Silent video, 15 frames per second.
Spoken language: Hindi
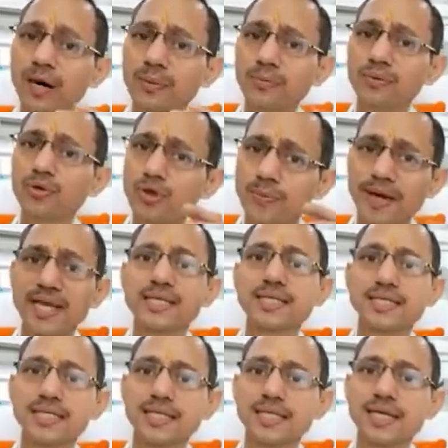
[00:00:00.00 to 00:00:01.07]
हम खुद मैनेज
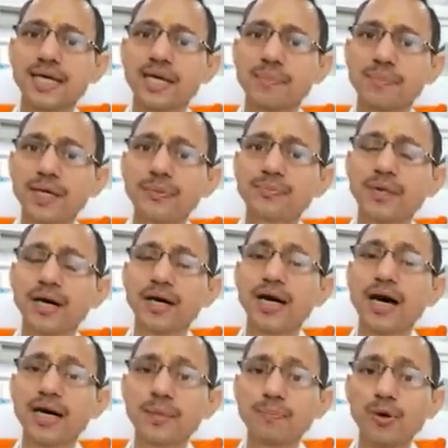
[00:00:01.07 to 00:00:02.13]
कर सकते हैं घर पे
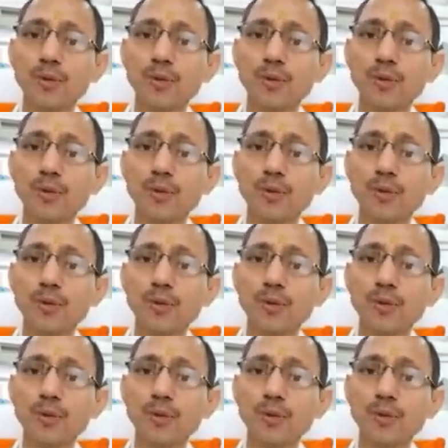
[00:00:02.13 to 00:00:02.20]
अगर